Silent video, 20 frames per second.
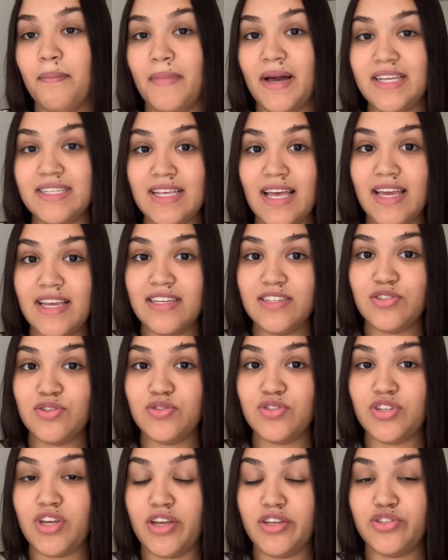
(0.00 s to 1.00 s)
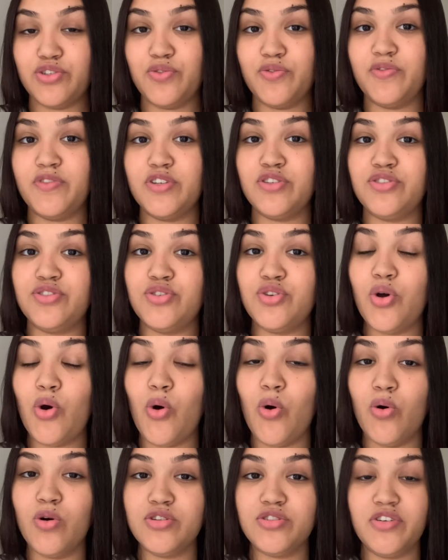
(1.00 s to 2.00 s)
Mas é isso, gente, o vídeo de
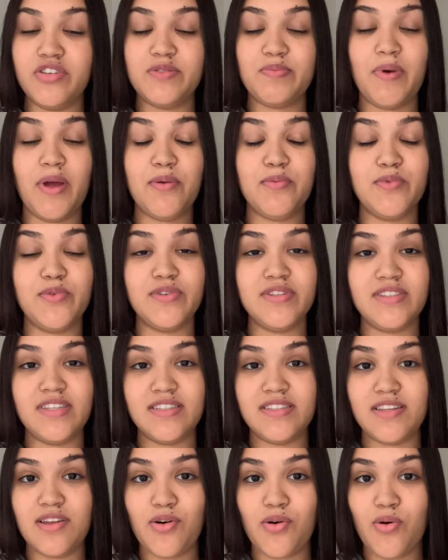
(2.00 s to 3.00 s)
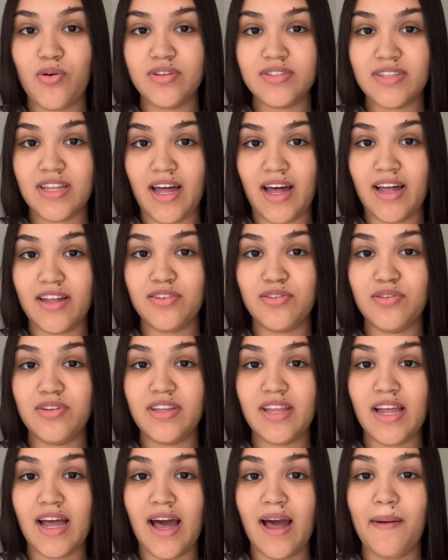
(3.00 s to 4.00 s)
hoje. Eu espero muito que vocês tenham gostado,
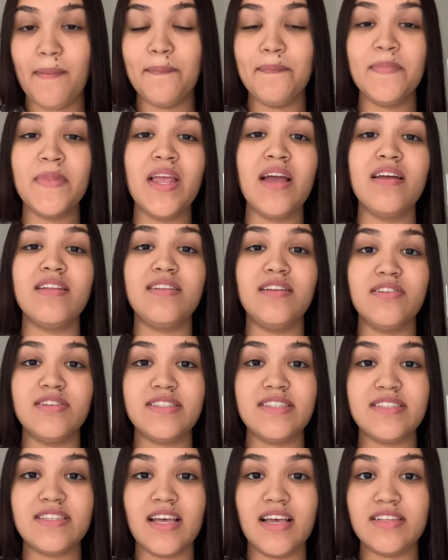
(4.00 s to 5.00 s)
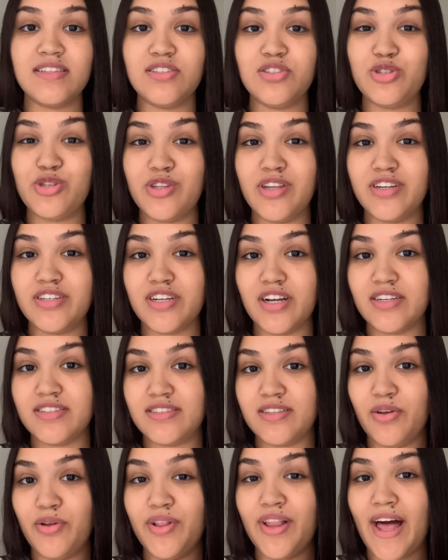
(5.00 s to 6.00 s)
tá? Não se esqueça de deixar
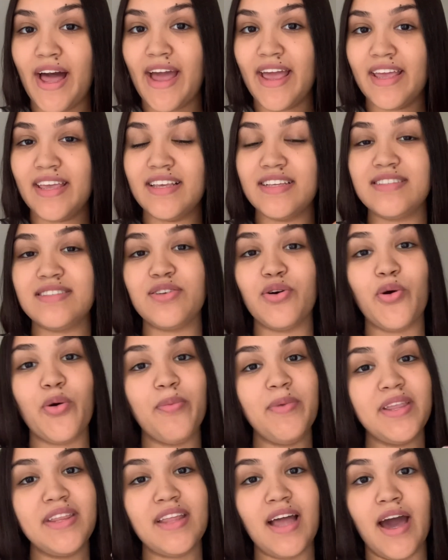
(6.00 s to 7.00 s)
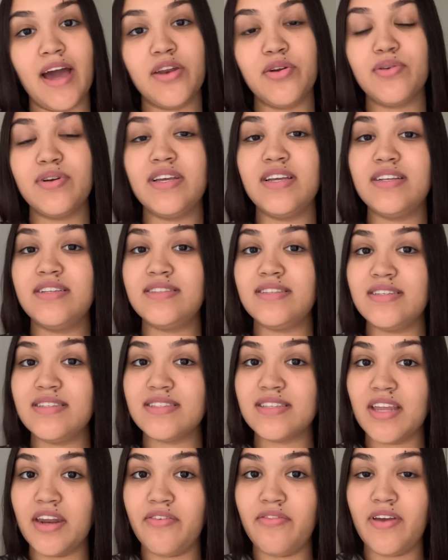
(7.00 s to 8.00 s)
seu like, seu comentário e de se
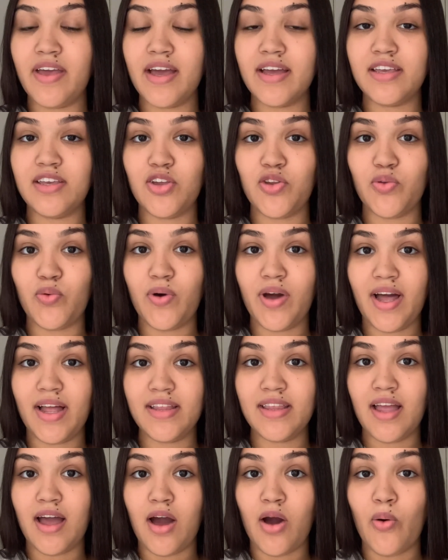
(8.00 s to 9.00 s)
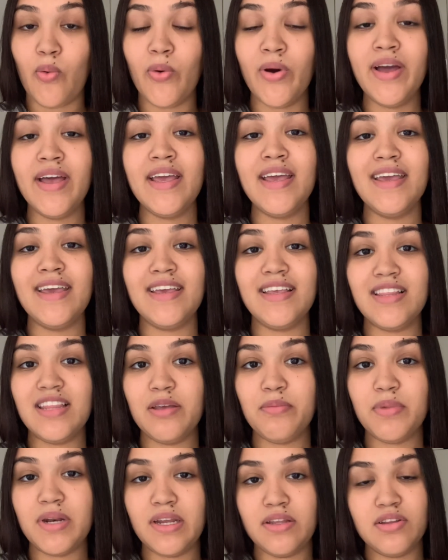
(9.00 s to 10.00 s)
inscrever aqui no canal. E
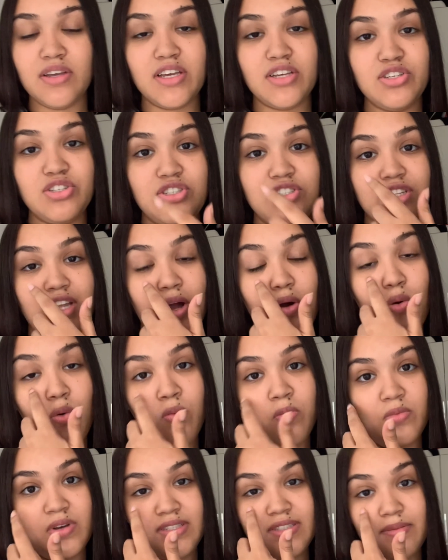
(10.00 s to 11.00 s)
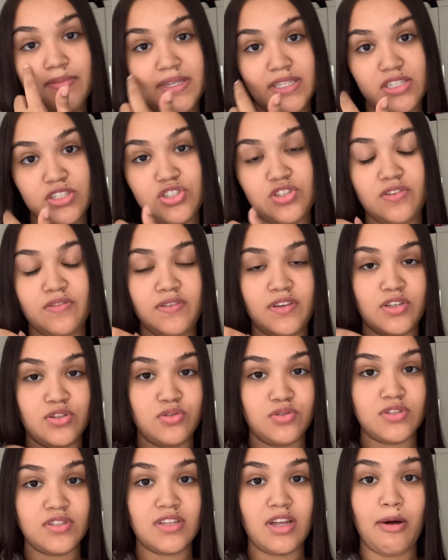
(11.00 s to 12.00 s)
lembrando que a gente tá com uma semana de
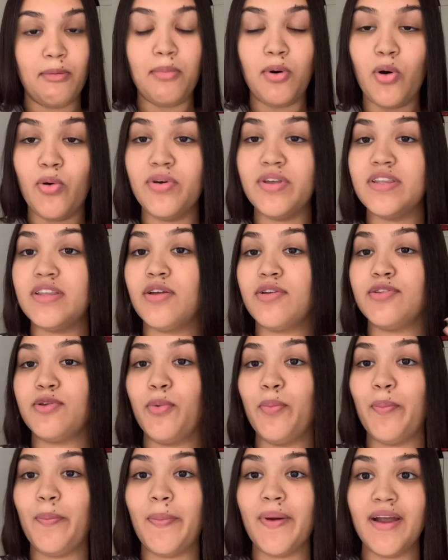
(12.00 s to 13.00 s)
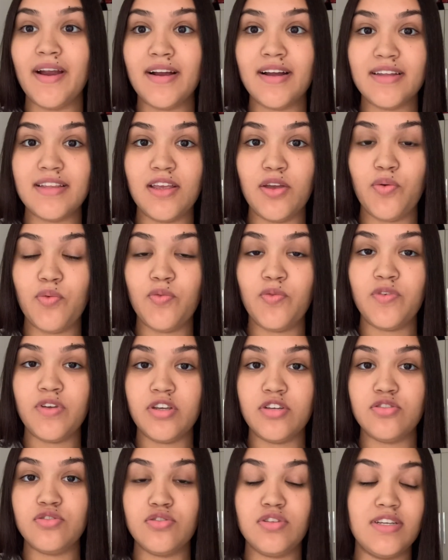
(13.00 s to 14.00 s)
vídeos, tá bom? Então não perca nenhum
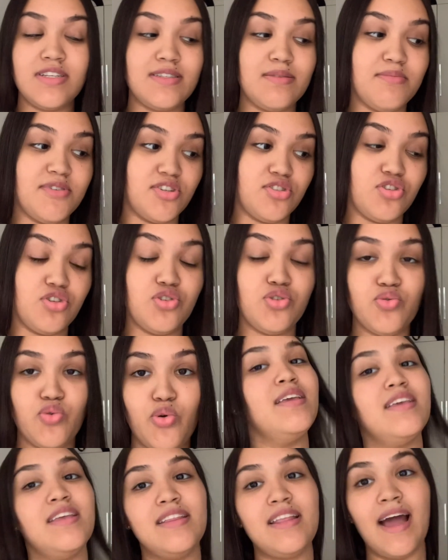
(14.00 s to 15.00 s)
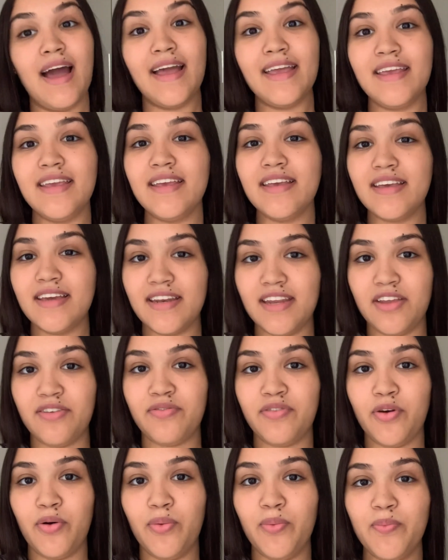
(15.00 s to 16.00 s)
vídeo desse mês de julho, que tá
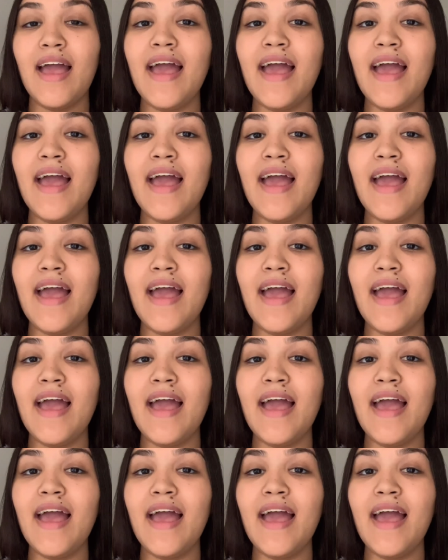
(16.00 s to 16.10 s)
incrível.